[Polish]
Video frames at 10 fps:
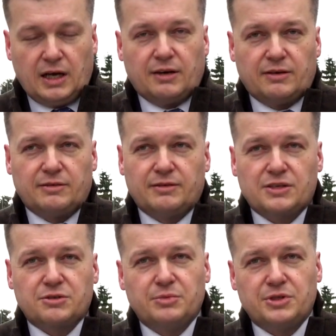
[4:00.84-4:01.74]
e, w
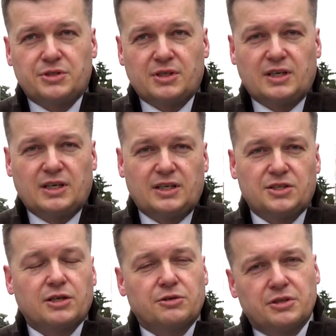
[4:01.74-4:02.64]
naszym mieście,
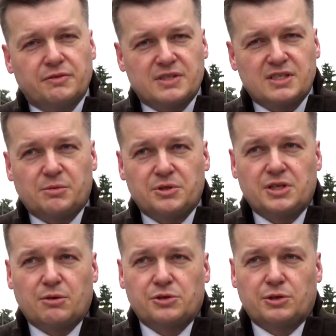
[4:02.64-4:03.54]
jeżeli chodzi o inwestycje, będzie
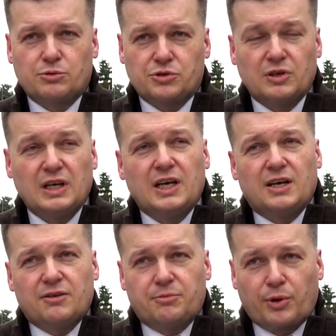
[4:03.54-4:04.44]
działo się dużo.
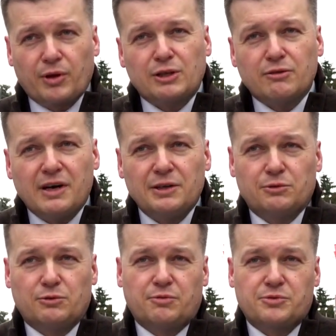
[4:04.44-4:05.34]
W
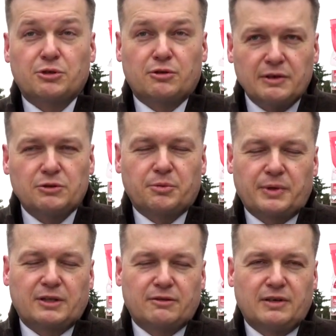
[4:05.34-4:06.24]
projektowaniu, w przygotowaniu do
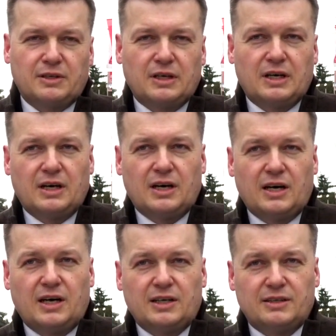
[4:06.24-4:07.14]
projektowania,
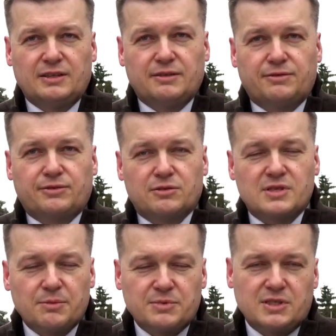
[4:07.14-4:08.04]
w
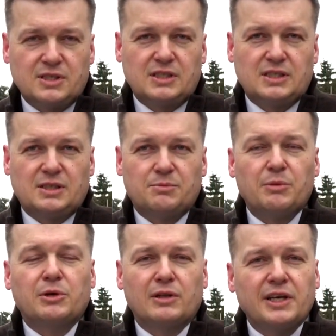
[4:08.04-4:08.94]
koncepcji
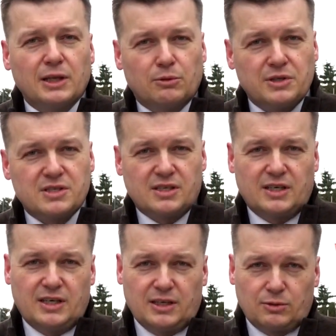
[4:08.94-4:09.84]
mamy kolejne
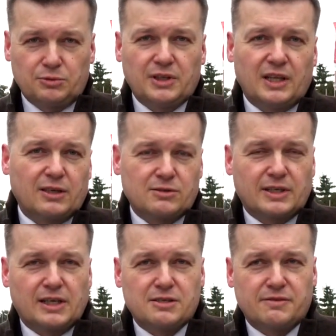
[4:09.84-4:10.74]
ulice, tu niedaleko
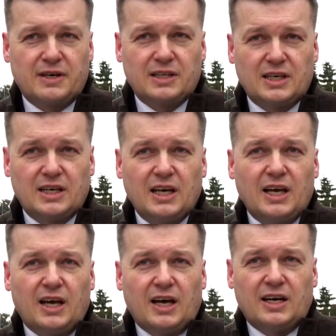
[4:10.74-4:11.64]
zlokalizowane,
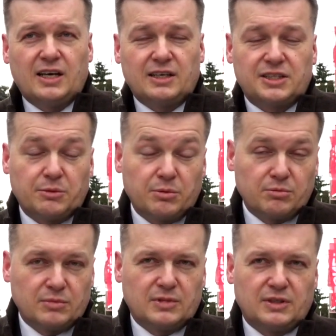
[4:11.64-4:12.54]
E, chciałbym
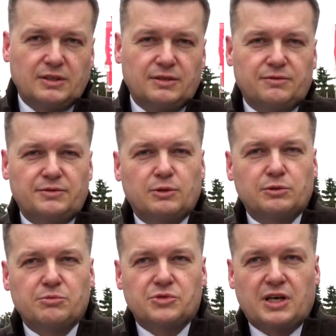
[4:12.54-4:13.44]
e, w
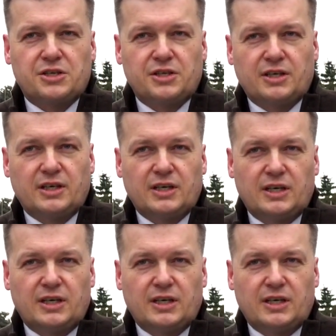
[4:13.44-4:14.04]
niedługim czasie